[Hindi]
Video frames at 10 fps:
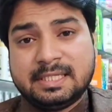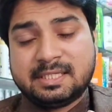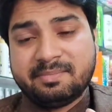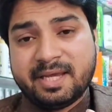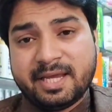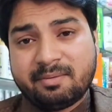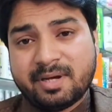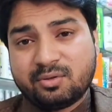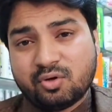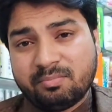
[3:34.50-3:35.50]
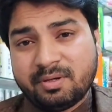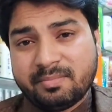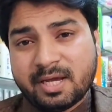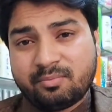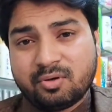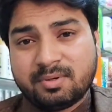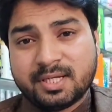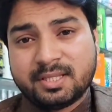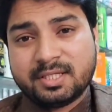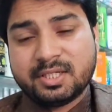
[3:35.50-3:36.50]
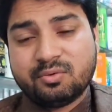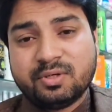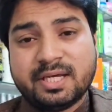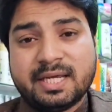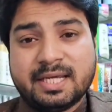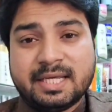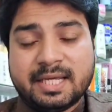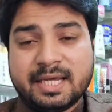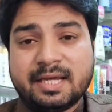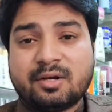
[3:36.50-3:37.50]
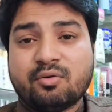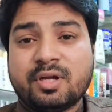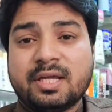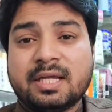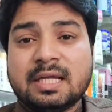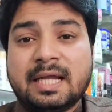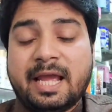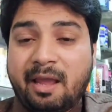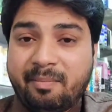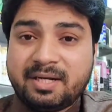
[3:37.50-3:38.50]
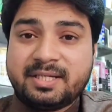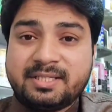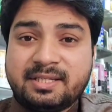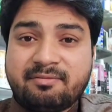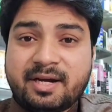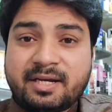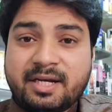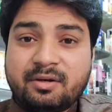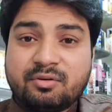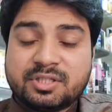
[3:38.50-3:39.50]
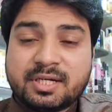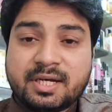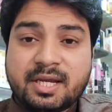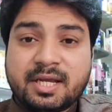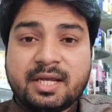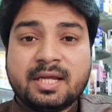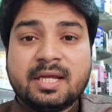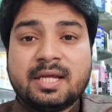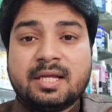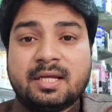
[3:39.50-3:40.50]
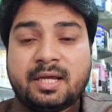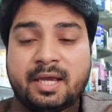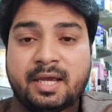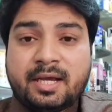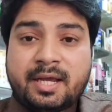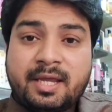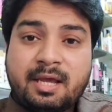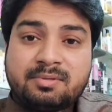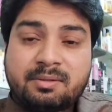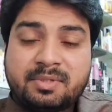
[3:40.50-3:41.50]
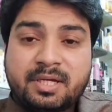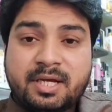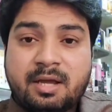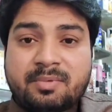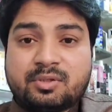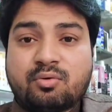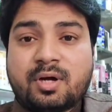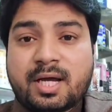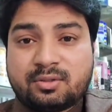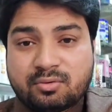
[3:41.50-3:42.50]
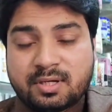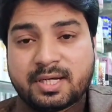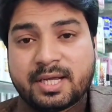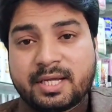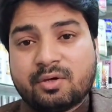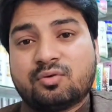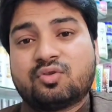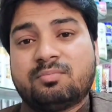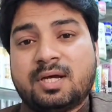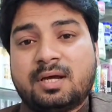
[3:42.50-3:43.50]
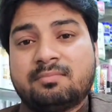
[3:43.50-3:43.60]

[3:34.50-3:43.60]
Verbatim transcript: इसमें एक बात और भी मैं आपको बताता चलूँ कि ये कोई एमरजेंसी वाइटनिंग लोशन नहीं है कि कहीं आप समझे कि हम इसको रात को लगाएंगे और सुबह